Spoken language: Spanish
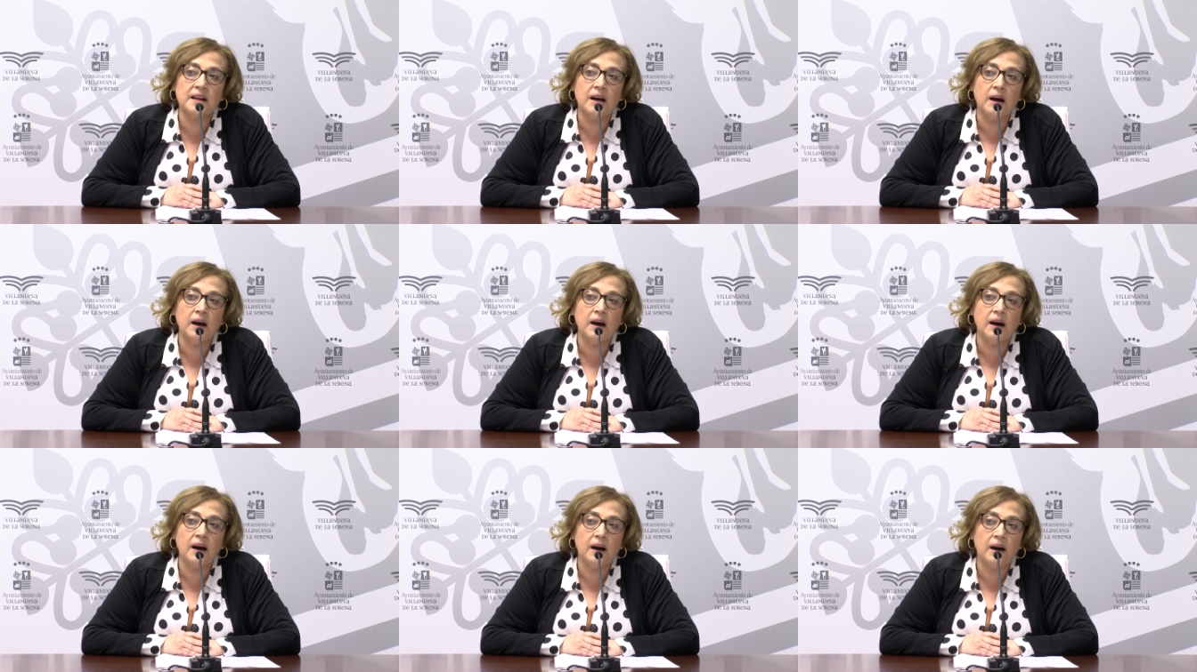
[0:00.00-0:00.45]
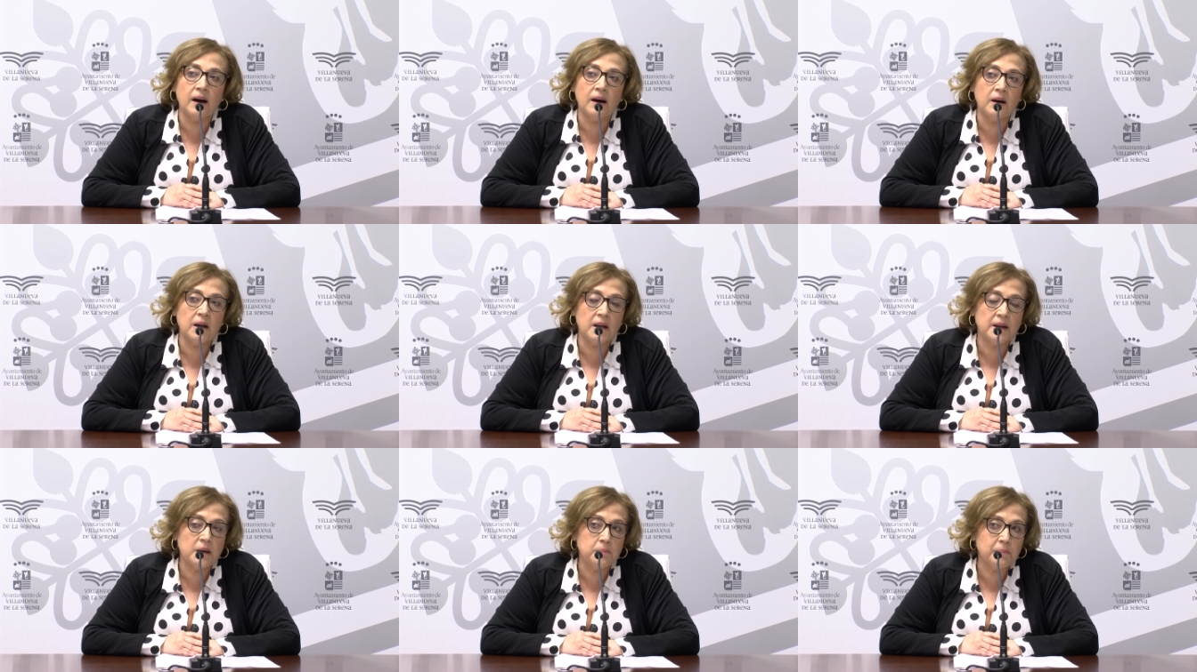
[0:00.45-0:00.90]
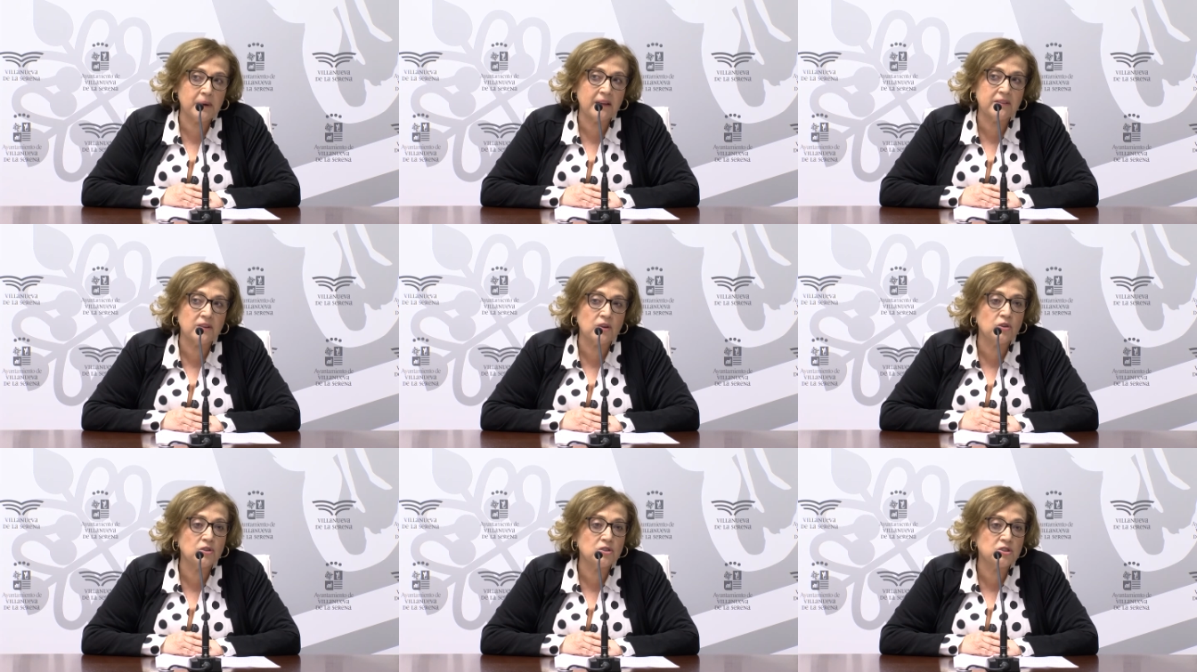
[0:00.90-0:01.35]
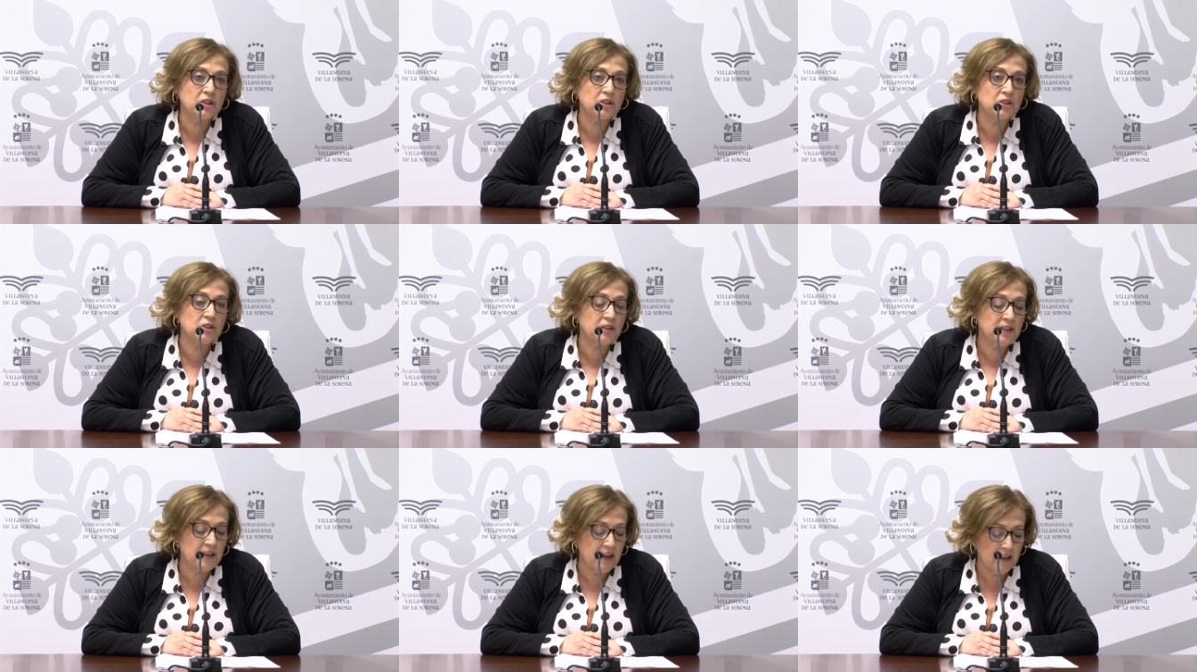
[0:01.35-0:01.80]
el Palacio
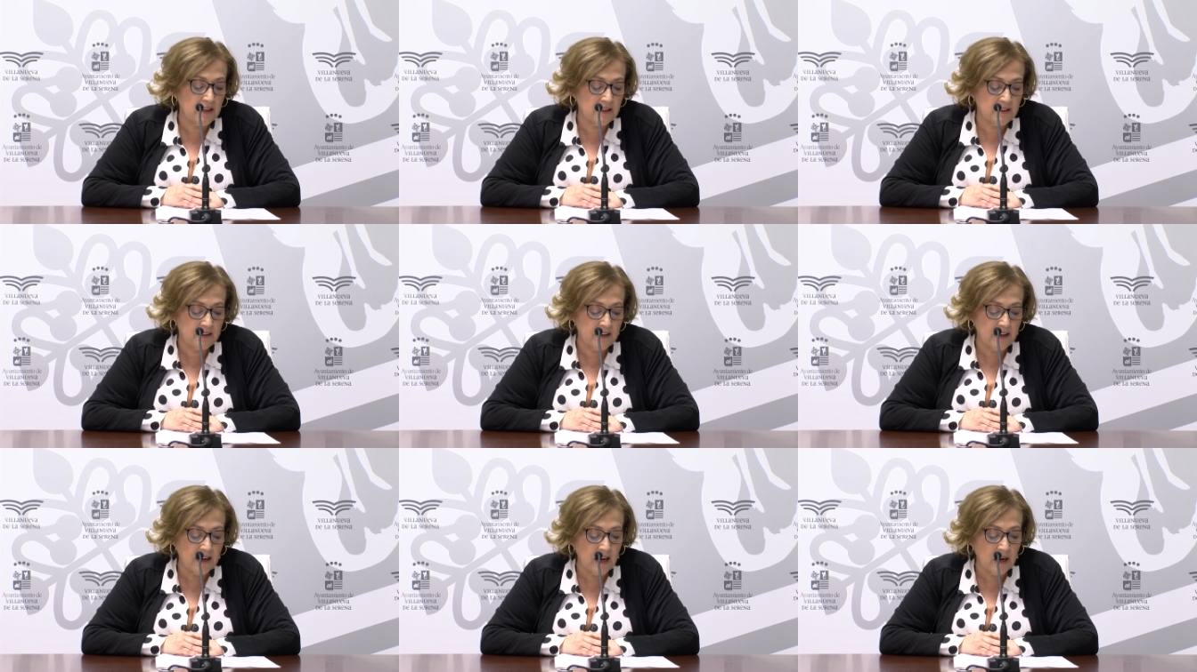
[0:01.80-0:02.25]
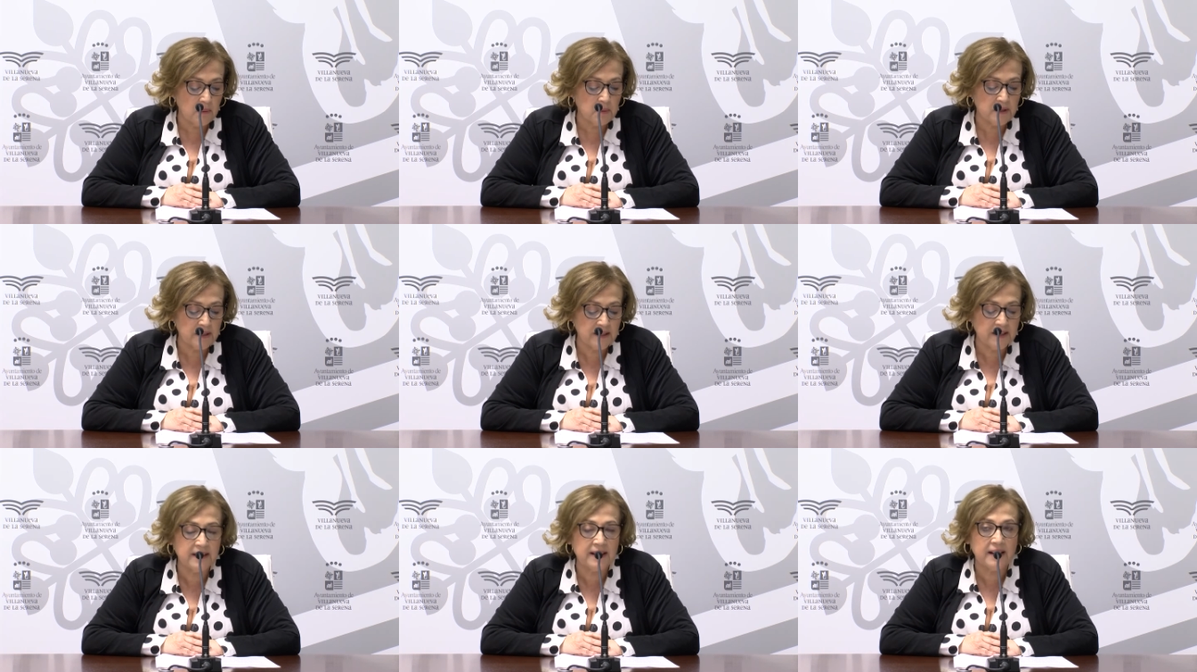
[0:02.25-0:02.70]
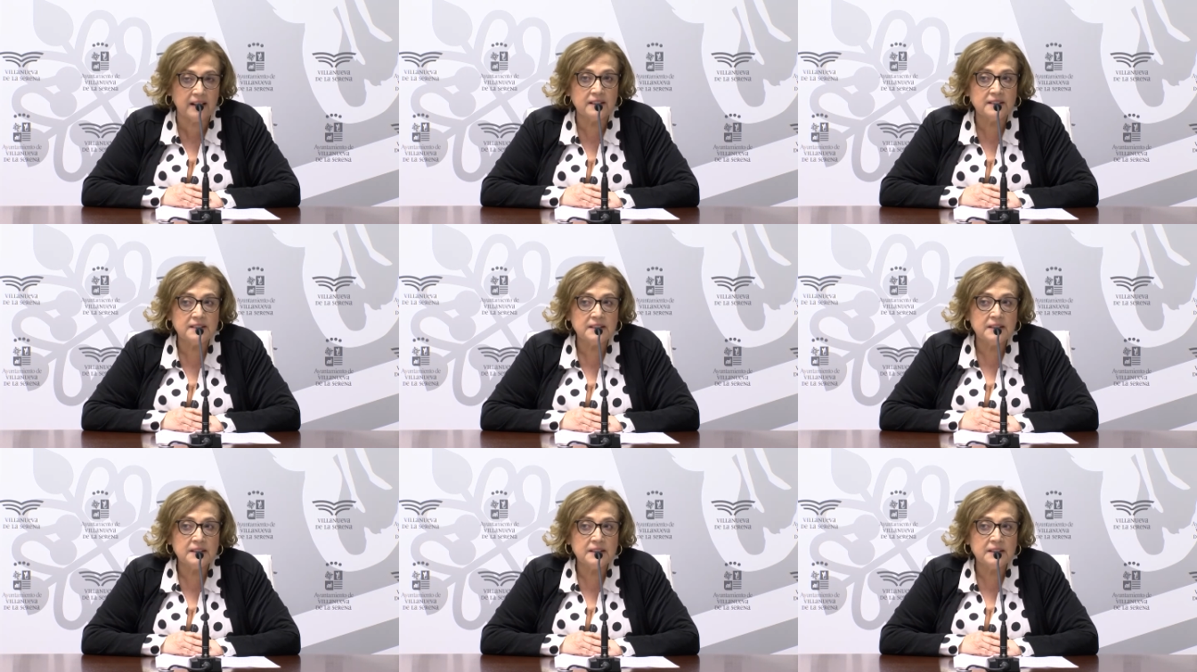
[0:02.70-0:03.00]
Consistorial La Jabonera,